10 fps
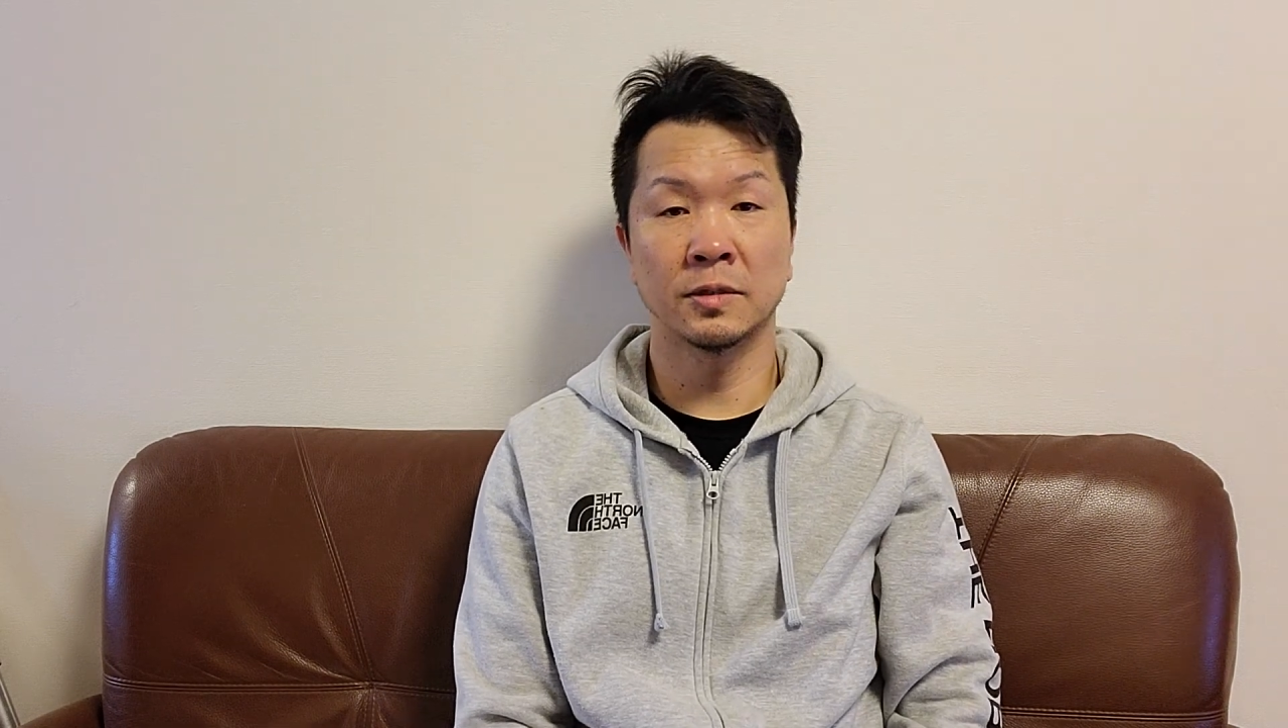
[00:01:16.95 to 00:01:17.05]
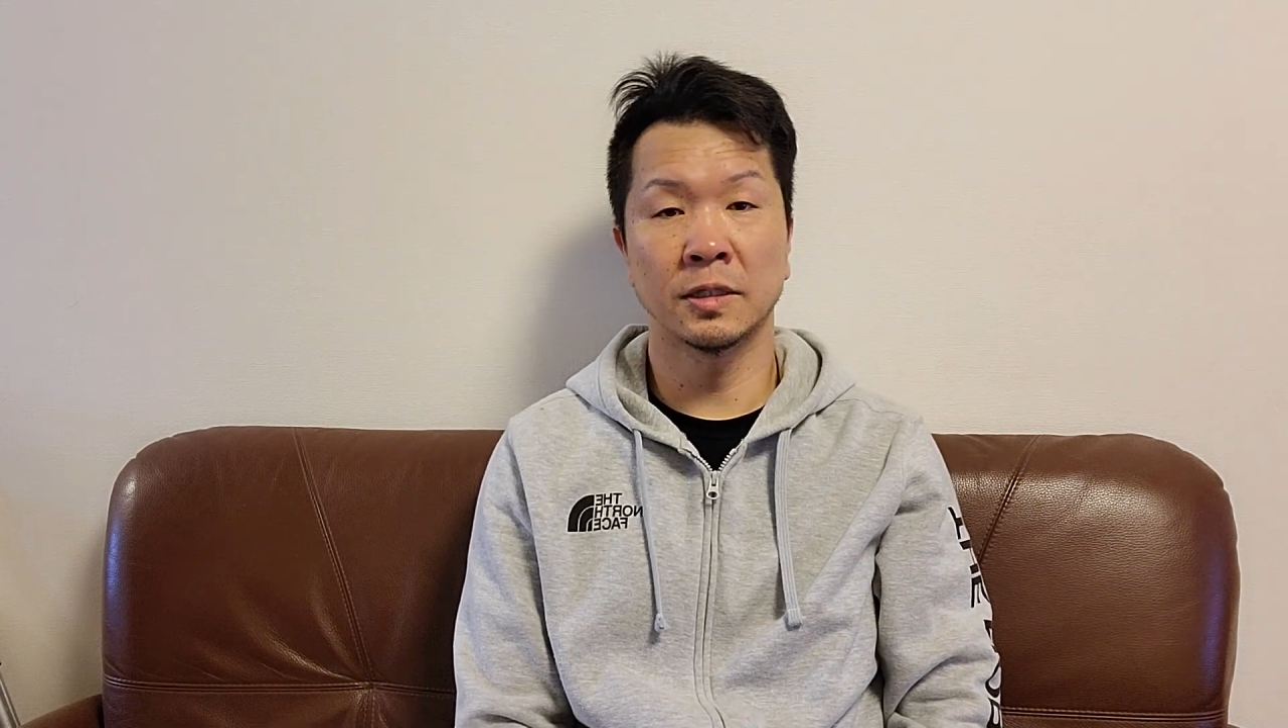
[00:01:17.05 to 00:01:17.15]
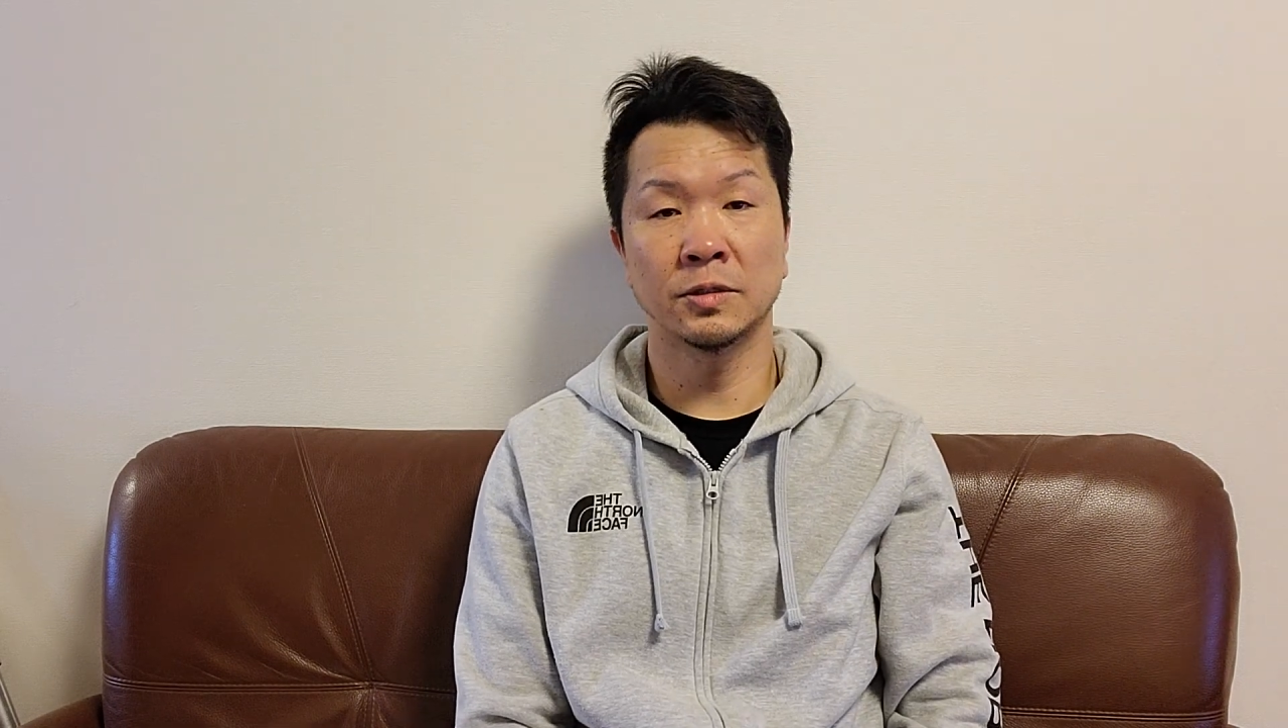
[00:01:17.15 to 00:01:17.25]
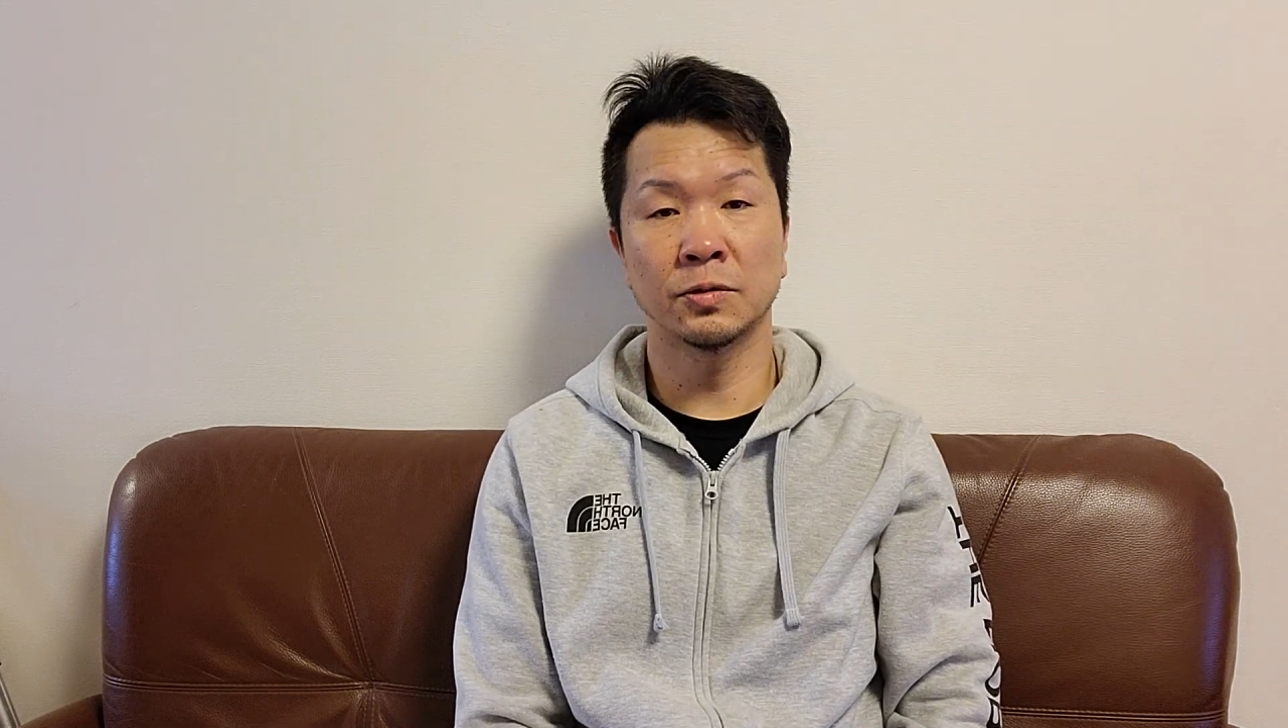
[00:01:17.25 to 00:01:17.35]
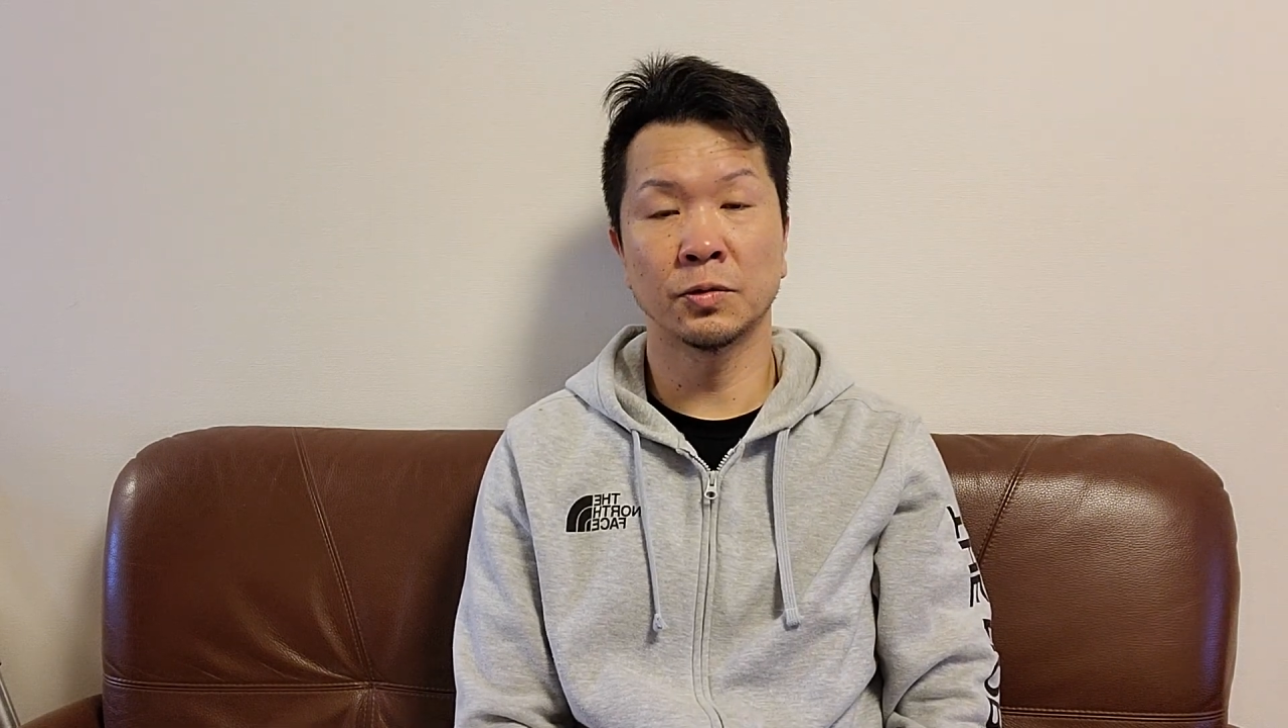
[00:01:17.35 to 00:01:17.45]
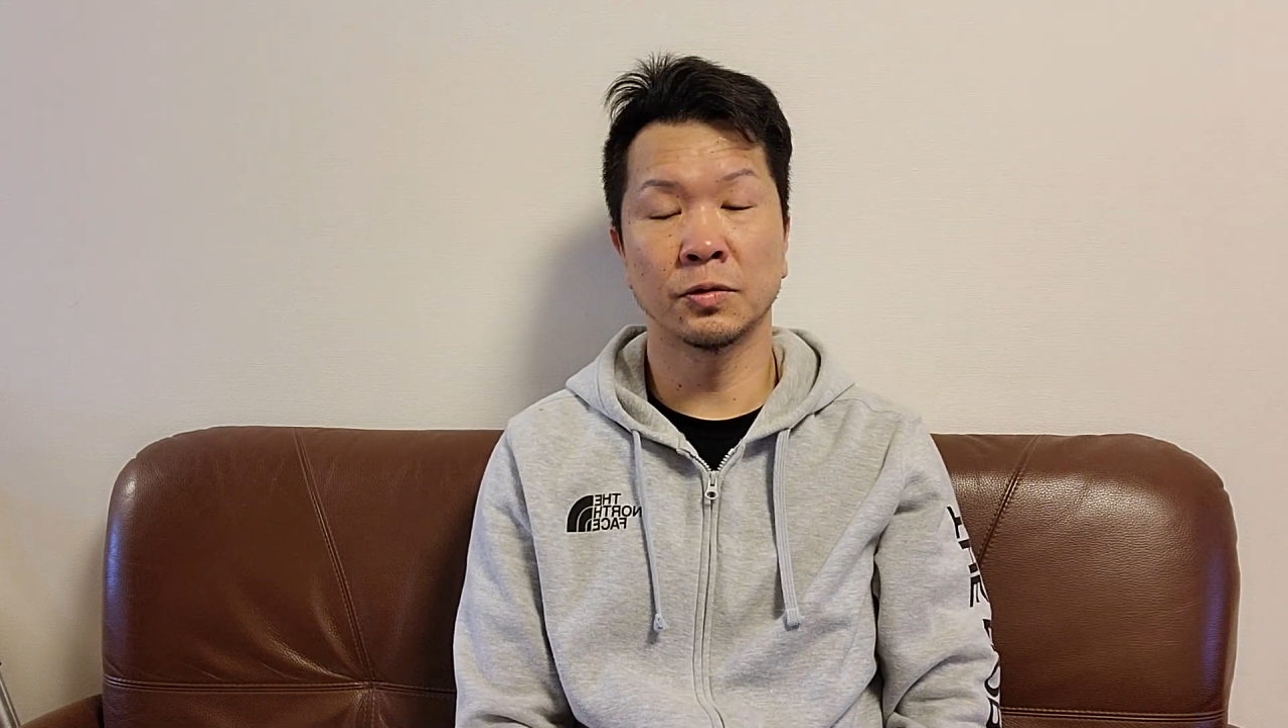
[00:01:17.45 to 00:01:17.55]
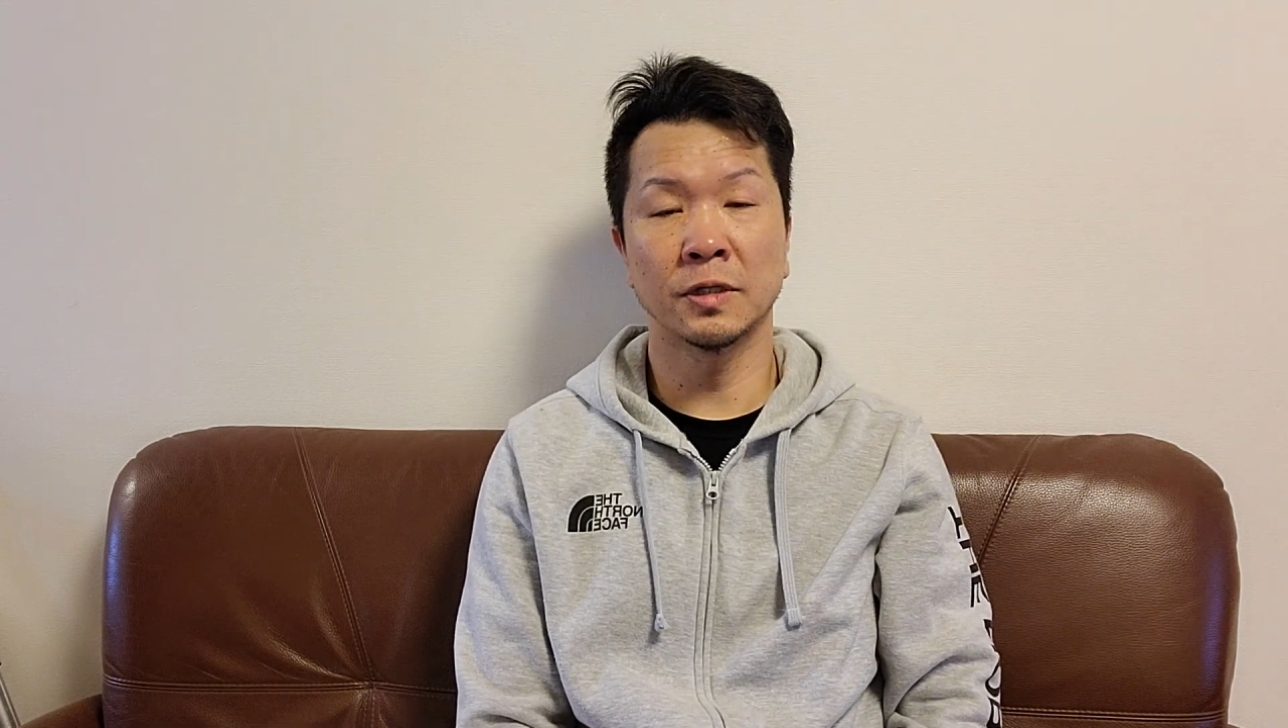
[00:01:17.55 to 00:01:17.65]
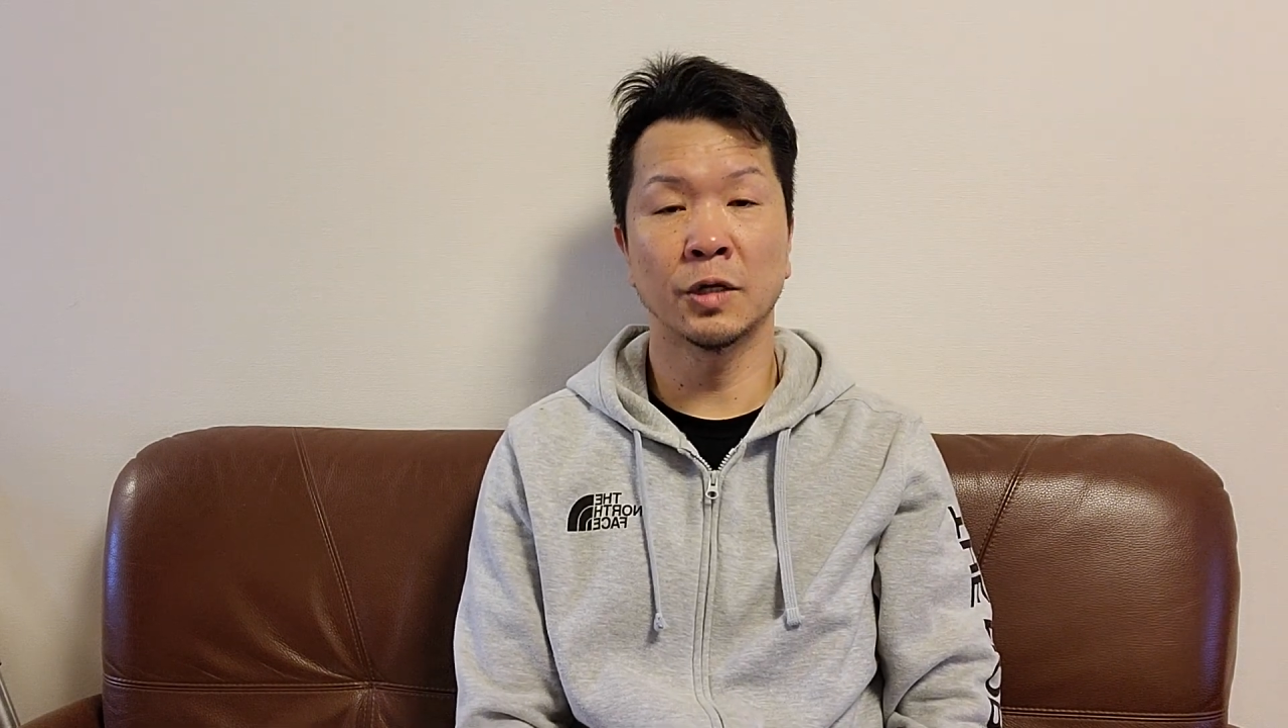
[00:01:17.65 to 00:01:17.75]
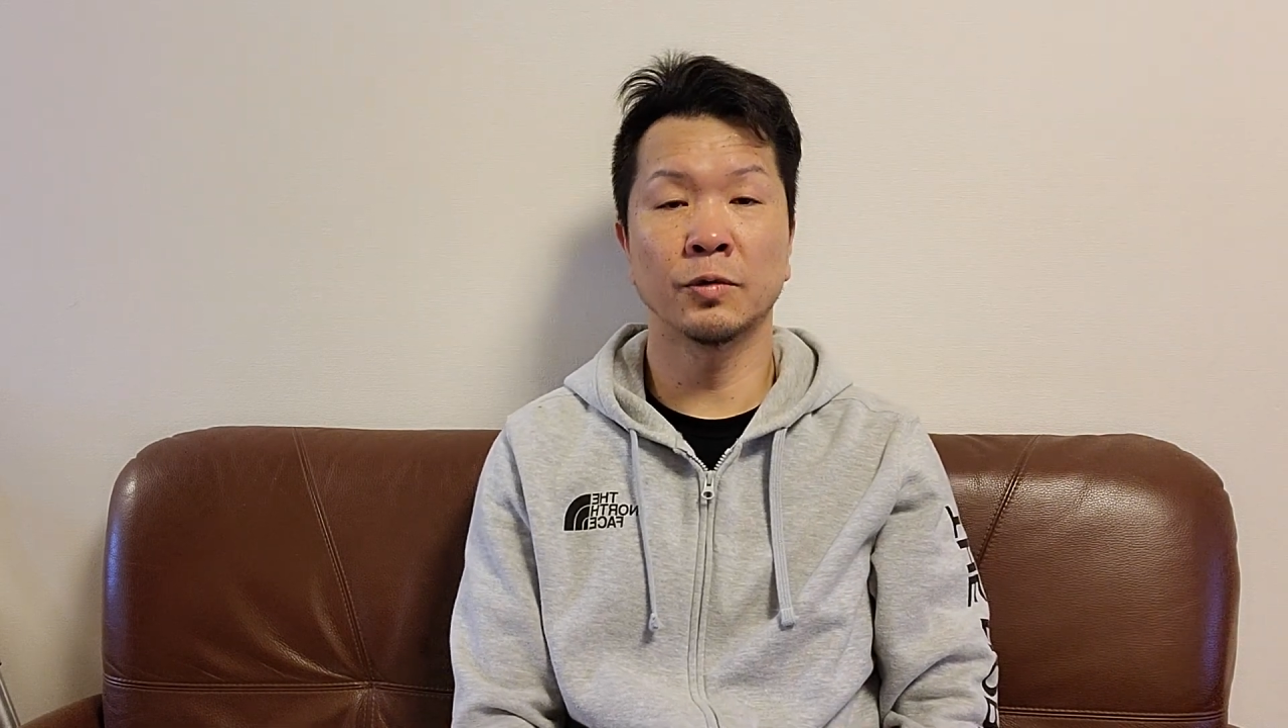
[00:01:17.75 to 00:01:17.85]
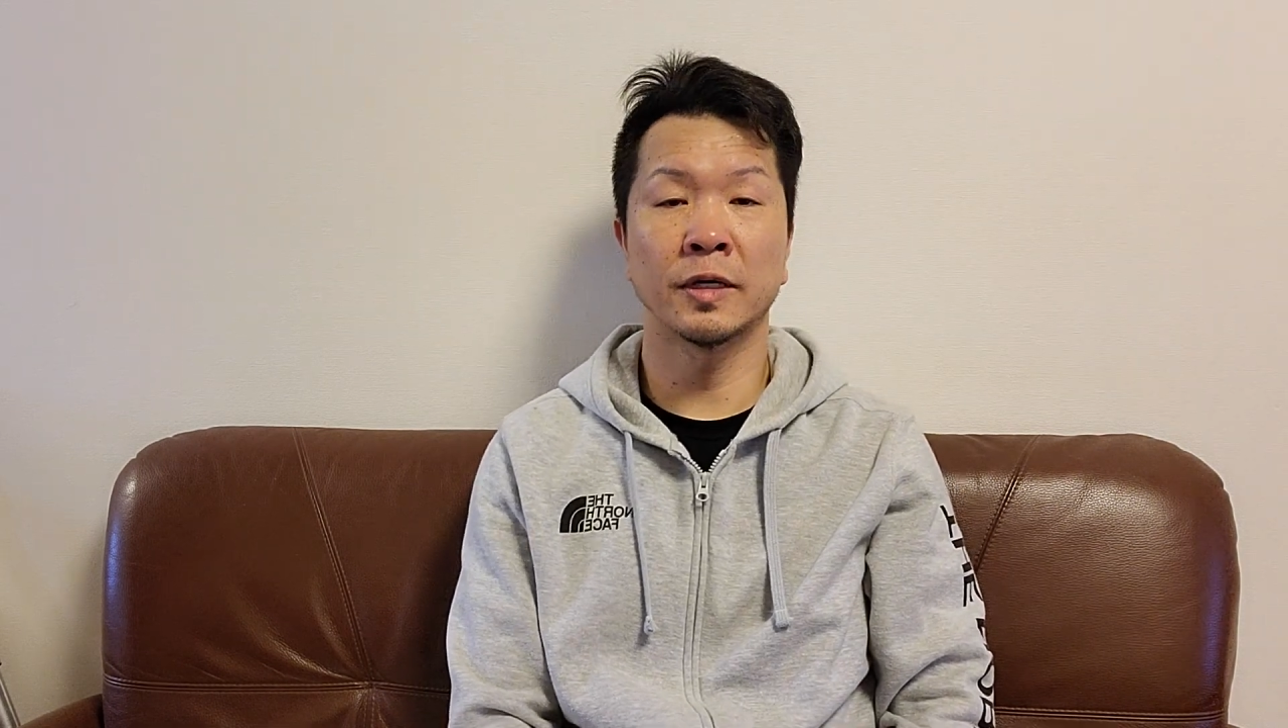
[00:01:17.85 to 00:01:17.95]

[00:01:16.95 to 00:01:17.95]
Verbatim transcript: んなに食欲がある